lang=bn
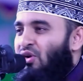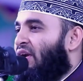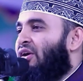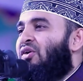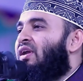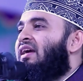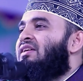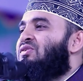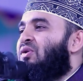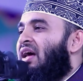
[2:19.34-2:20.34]
ঝগড়া টগড়া
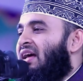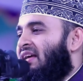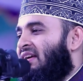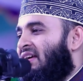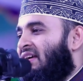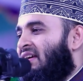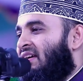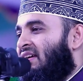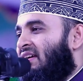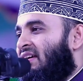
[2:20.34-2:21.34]
কিছু না
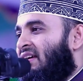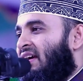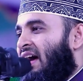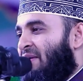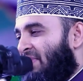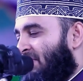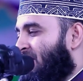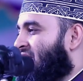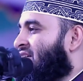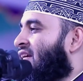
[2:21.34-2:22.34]
আমি
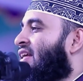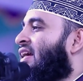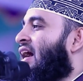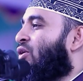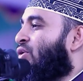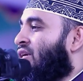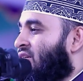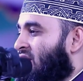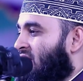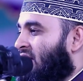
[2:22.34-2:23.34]
বিশেষ একটা কারণে
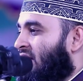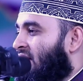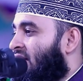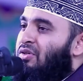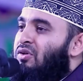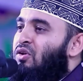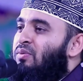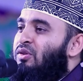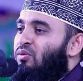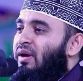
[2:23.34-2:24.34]
এসেছি
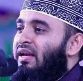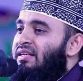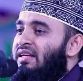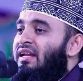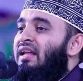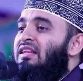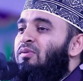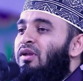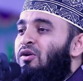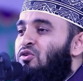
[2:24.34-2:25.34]
বিশ্বনবী তোমাকে জান্নাতি
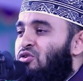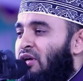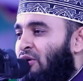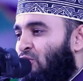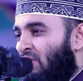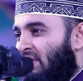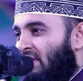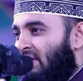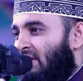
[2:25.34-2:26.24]
বলে ঘোষণা করেছে